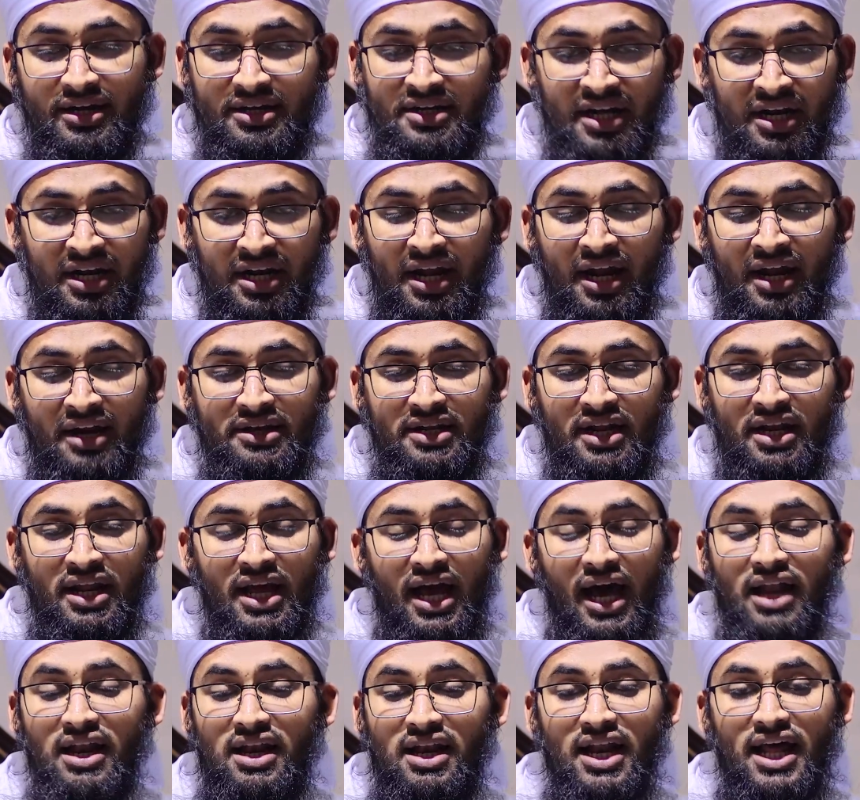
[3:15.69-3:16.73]
টেনে টেনে
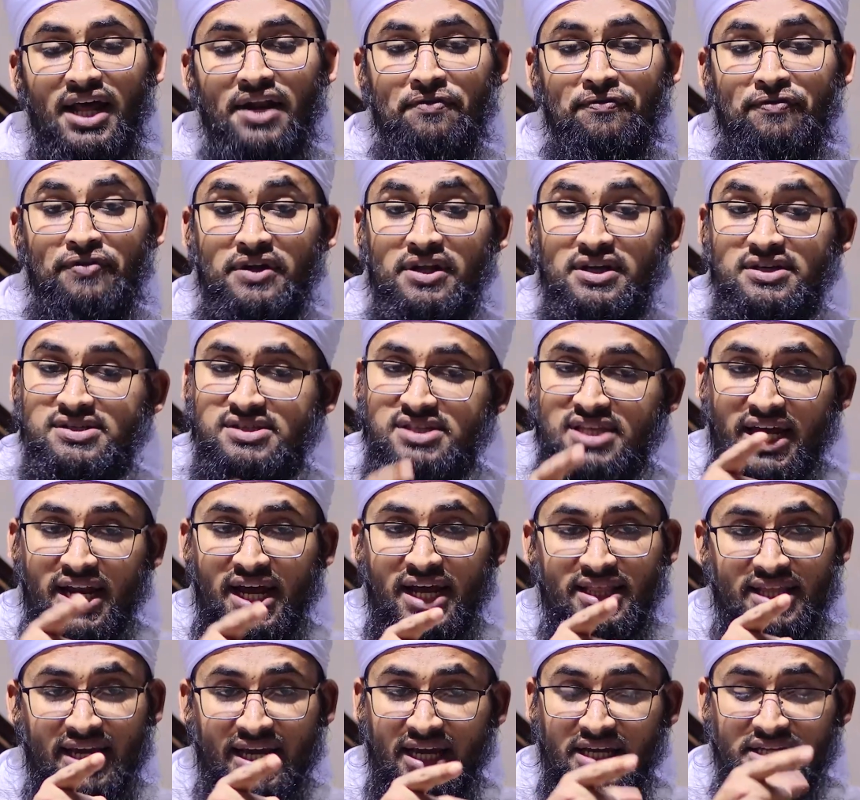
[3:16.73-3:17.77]
আল্লাহর
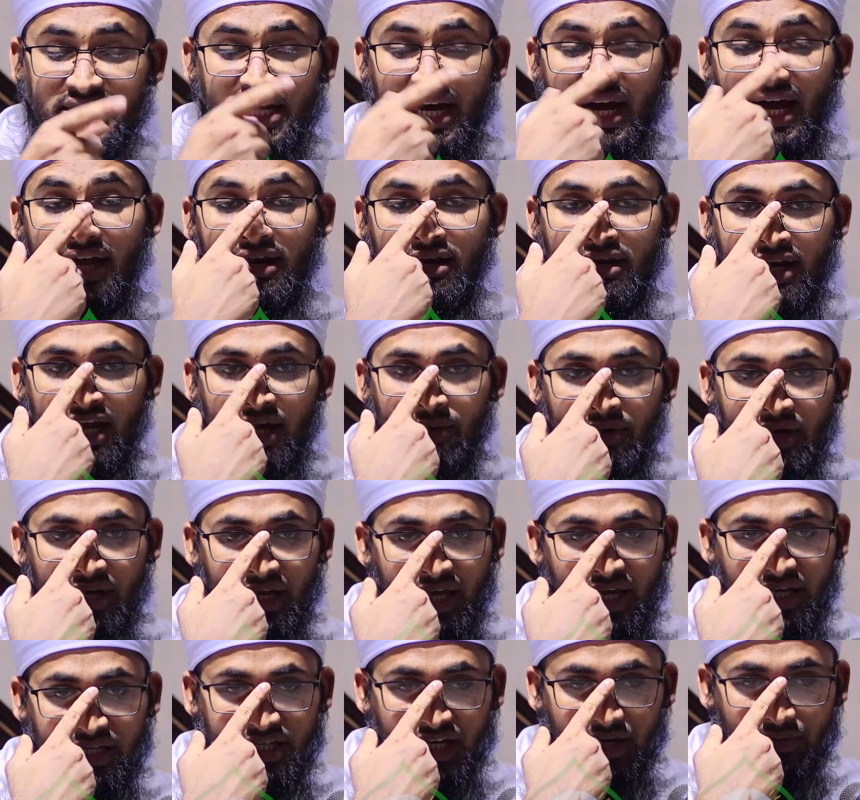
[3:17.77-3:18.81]
ফিরিস্তারা তাকে জাহান নামে
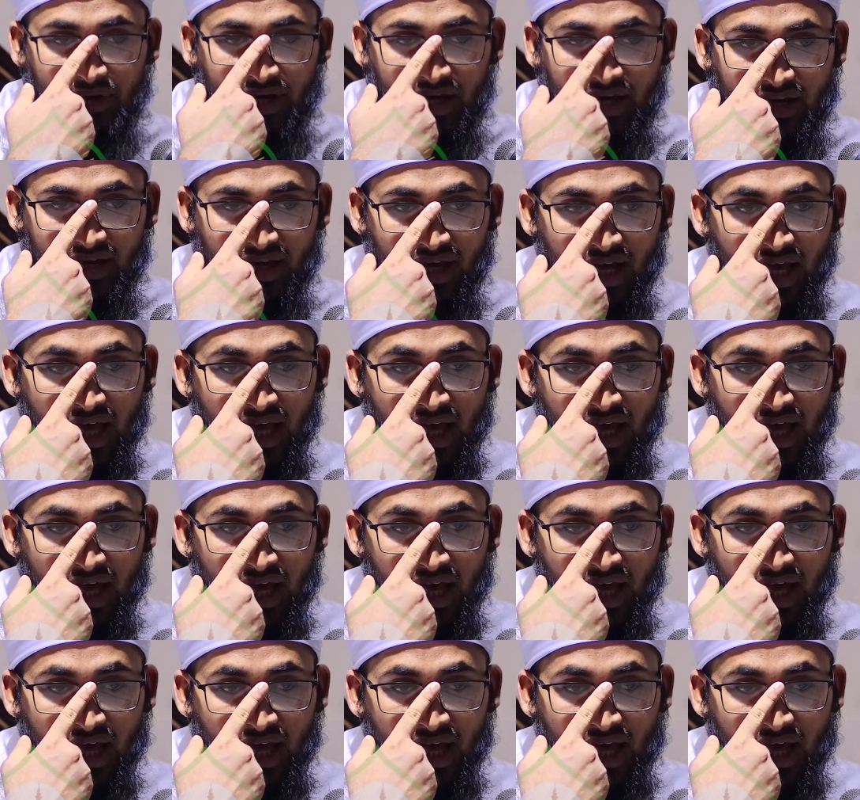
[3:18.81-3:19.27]
নিয়ে যাবে